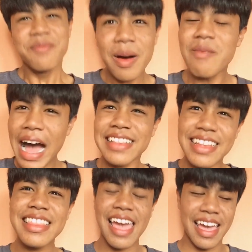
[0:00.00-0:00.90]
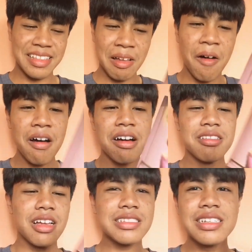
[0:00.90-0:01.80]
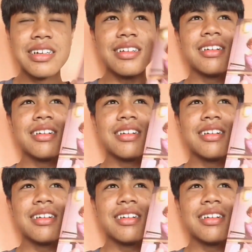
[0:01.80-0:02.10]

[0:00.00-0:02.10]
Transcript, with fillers: ประมาณนั้นแหละเนาะแล้วซึ่ง